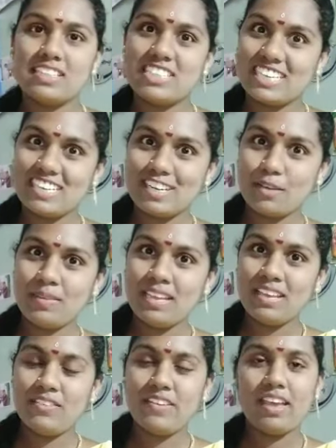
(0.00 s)
జననం
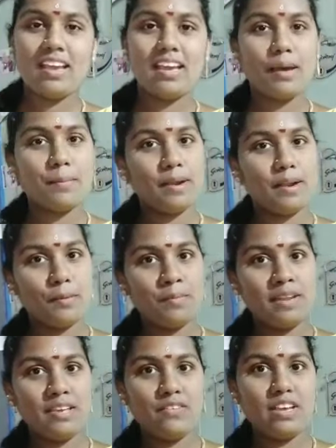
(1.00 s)
నీవే గమనం
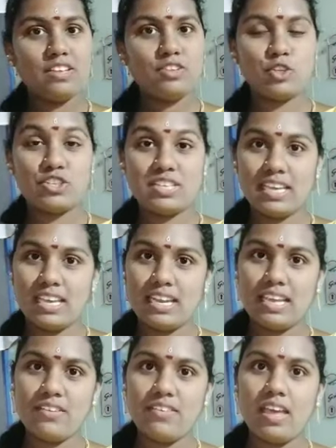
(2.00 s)
నీవే సృష్టికి
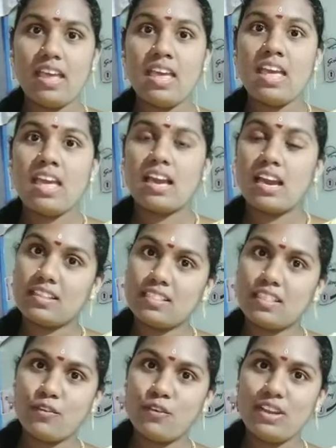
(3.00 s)
నీవే
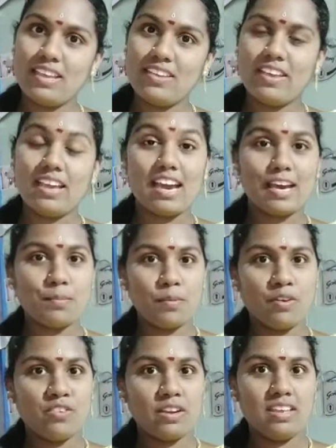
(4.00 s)
కర్తవు నీవే
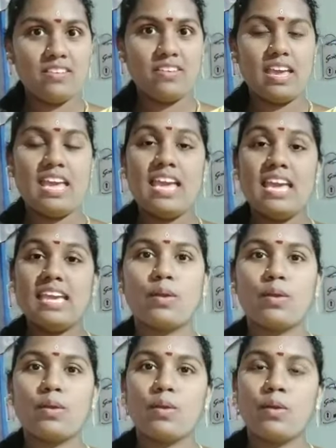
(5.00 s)
కర్మవు నీవే
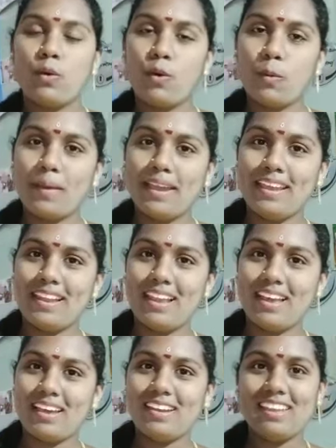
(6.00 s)
ఓ మహిళ
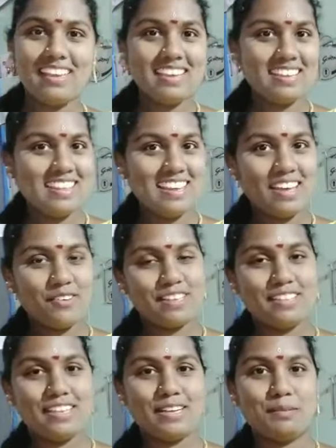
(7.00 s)
నీకు ఇదే నా
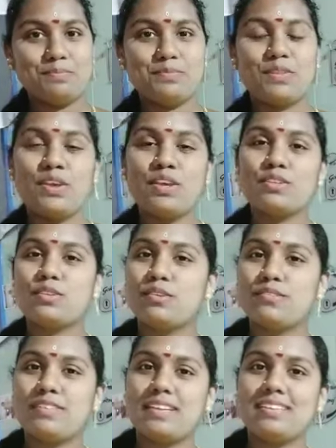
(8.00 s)
వందనం సో
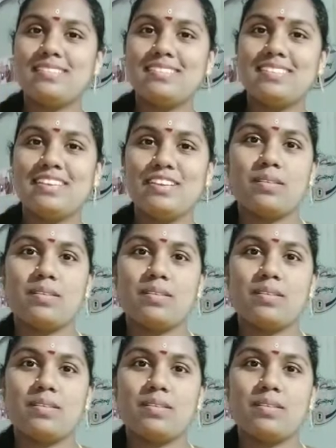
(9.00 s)
ఫ్రెండ్స్